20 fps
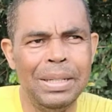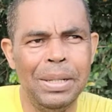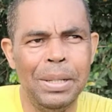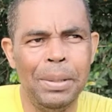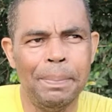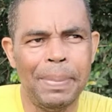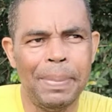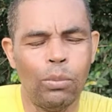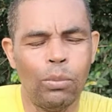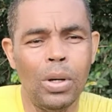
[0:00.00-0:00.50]

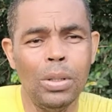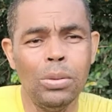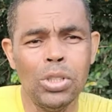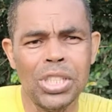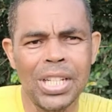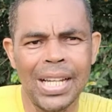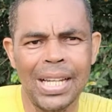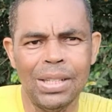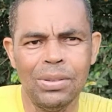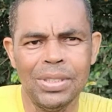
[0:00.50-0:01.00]
Para quando
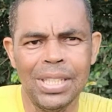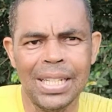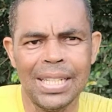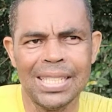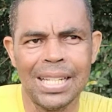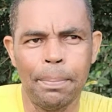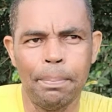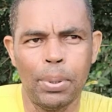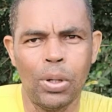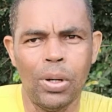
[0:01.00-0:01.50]
chegar no dia dessa
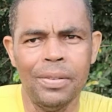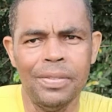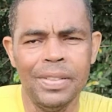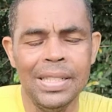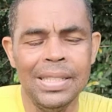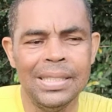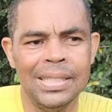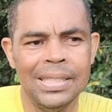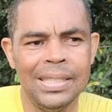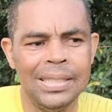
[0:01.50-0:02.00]
prova,
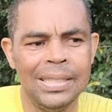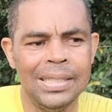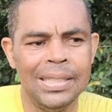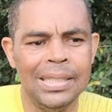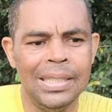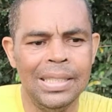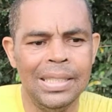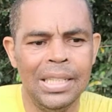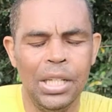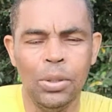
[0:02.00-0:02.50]

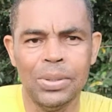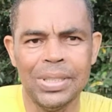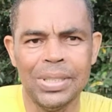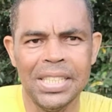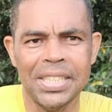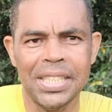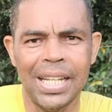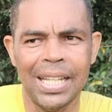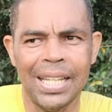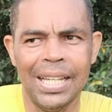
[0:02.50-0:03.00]
eu
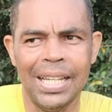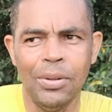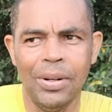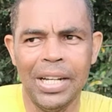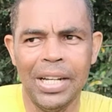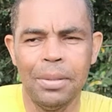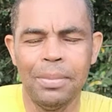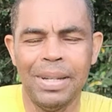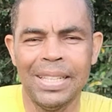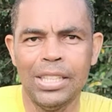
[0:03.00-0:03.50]
esteja lá e eu
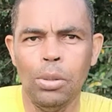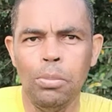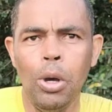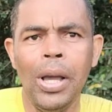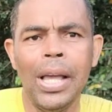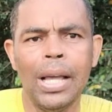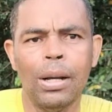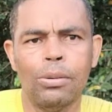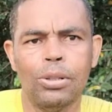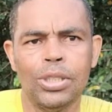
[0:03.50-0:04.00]
quero bater o meu
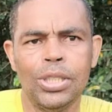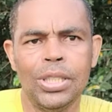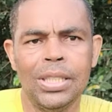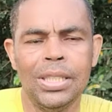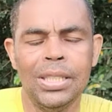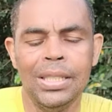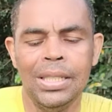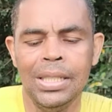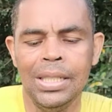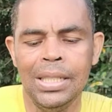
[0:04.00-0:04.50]
recorde.
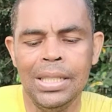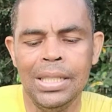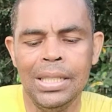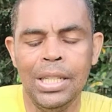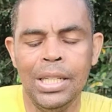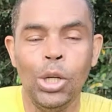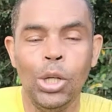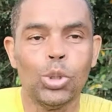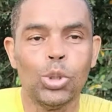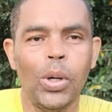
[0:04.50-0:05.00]

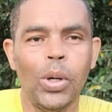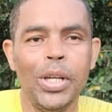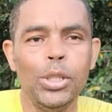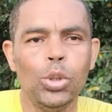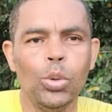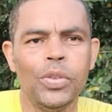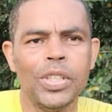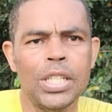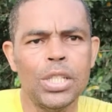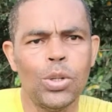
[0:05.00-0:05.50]
Eu estou em
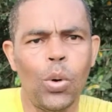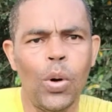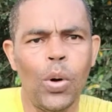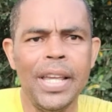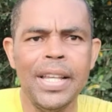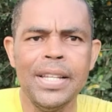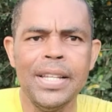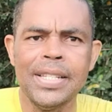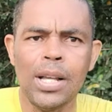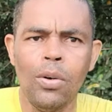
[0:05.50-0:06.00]
dúvida de correr
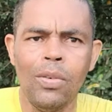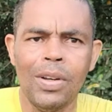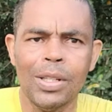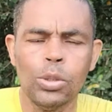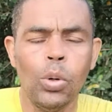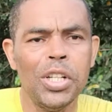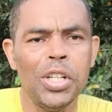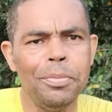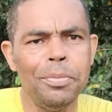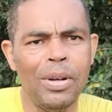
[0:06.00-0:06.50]
de
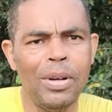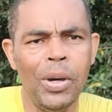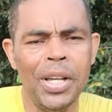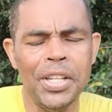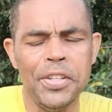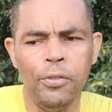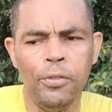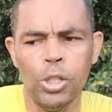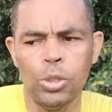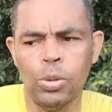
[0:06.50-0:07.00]
Salvador ou é de
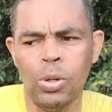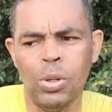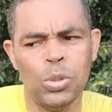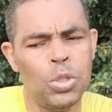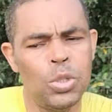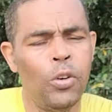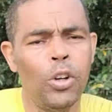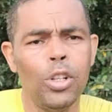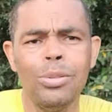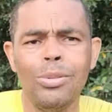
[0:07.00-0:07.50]
Foz do Iguaçu. De
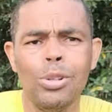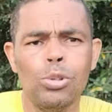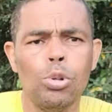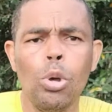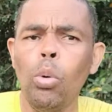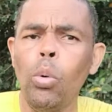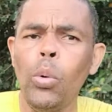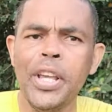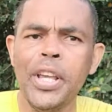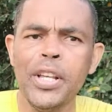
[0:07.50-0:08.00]
Foz do Iguaçu eu
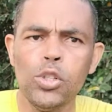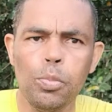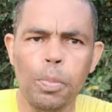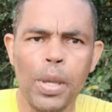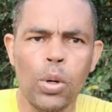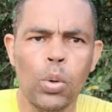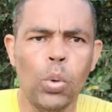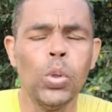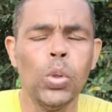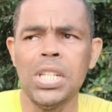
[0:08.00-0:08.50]
conheço o
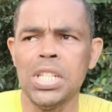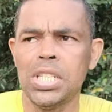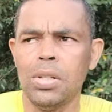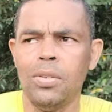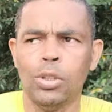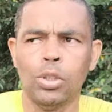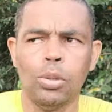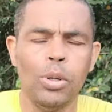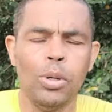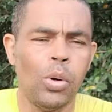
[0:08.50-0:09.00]
percurso, a de
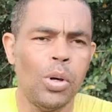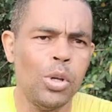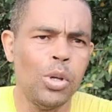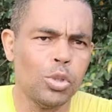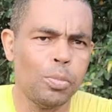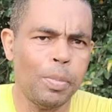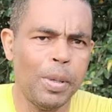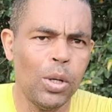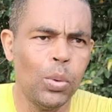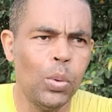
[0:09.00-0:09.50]
Salvador eu conheço o
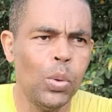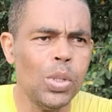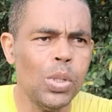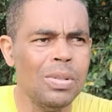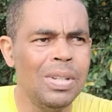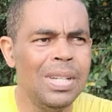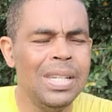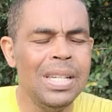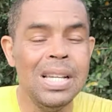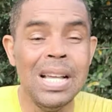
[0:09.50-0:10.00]
percurso,
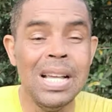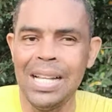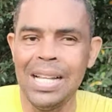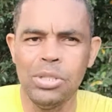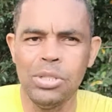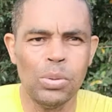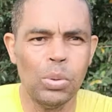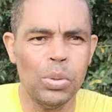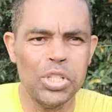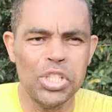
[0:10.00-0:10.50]
a de
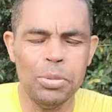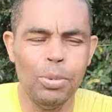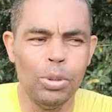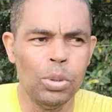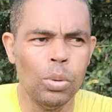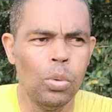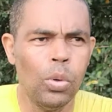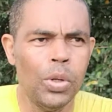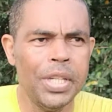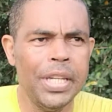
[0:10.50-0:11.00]
Curitiba eu não
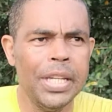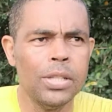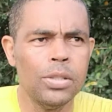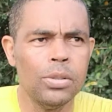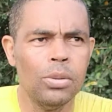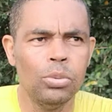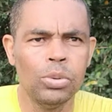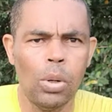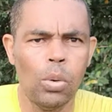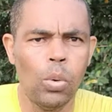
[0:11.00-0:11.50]
conheço, eu
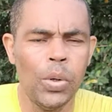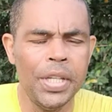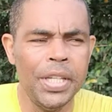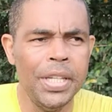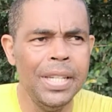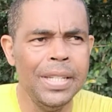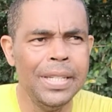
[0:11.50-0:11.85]
nunca corri.